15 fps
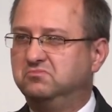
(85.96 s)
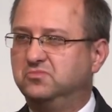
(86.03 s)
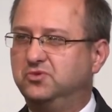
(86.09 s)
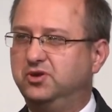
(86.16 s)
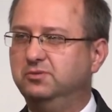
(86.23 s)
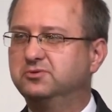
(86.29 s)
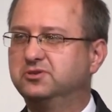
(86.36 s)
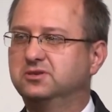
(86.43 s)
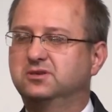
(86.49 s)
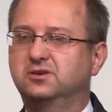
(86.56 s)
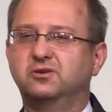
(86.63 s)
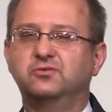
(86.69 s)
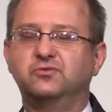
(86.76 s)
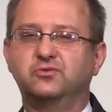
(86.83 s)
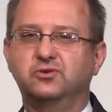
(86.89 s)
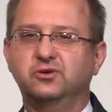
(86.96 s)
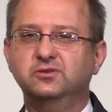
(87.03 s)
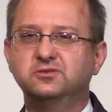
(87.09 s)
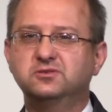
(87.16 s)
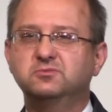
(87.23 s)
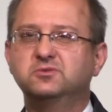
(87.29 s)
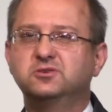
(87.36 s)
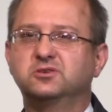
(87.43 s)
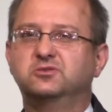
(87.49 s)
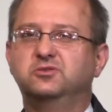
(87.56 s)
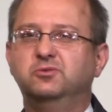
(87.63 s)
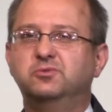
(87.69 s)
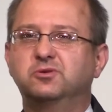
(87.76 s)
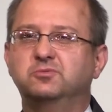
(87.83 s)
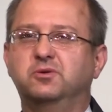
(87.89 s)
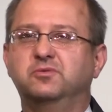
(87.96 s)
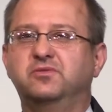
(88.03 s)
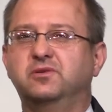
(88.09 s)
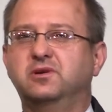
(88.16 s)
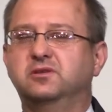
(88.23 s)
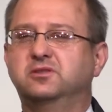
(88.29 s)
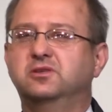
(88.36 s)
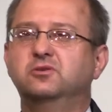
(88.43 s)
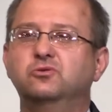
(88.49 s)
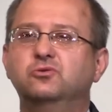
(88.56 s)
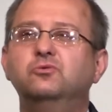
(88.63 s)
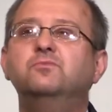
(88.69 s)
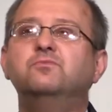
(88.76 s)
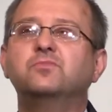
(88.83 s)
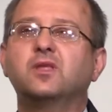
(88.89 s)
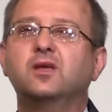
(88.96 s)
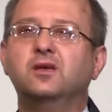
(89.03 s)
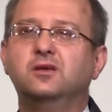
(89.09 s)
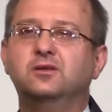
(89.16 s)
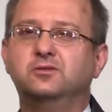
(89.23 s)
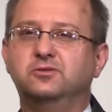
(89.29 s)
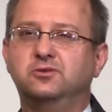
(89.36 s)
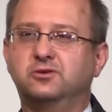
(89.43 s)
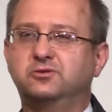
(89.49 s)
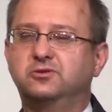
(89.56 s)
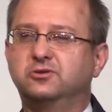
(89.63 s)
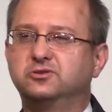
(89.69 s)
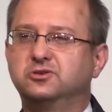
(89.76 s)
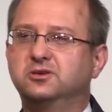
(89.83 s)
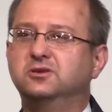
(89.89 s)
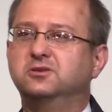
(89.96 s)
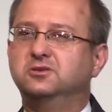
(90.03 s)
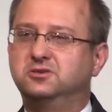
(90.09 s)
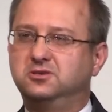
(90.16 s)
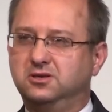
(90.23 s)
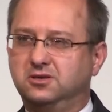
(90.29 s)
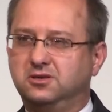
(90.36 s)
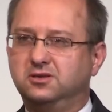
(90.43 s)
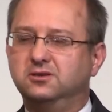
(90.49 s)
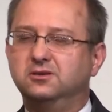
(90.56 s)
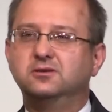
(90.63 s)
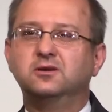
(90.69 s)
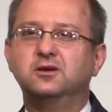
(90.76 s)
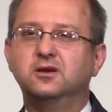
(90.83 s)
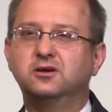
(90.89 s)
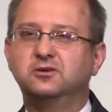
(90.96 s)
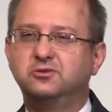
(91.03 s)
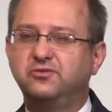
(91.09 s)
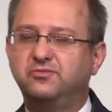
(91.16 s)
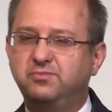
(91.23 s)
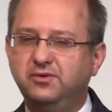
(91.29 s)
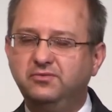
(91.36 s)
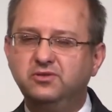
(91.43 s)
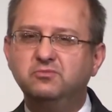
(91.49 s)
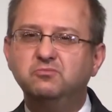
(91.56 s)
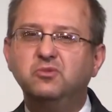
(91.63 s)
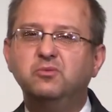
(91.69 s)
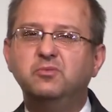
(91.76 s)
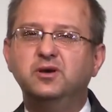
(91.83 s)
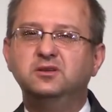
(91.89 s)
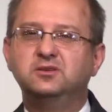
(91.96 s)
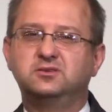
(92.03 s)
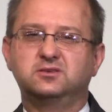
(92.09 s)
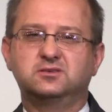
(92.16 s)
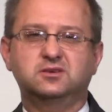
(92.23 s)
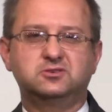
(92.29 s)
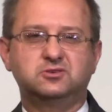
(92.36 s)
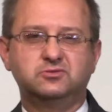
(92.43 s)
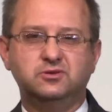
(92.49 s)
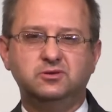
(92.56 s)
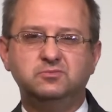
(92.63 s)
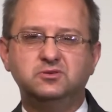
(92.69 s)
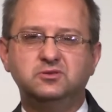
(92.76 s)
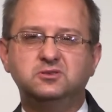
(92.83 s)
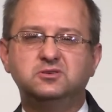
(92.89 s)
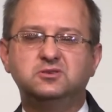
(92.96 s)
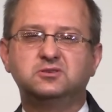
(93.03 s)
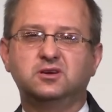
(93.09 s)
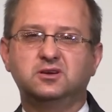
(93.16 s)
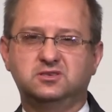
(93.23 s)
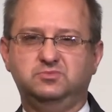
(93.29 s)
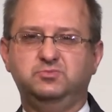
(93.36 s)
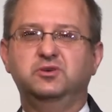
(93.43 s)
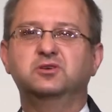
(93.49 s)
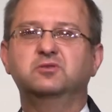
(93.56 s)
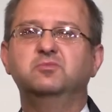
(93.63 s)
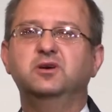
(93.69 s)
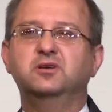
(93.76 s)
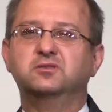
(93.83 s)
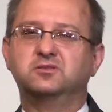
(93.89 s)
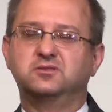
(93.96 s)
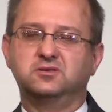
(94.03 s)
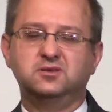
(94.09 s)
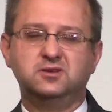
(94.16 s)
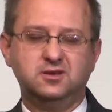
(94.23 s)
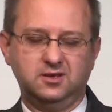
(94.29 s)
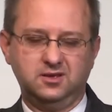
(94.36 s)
dobrze zachowującym się, dobrym obywatelu, doktorze Jekyll który w pewnym momencie zaczął robić eksperymenty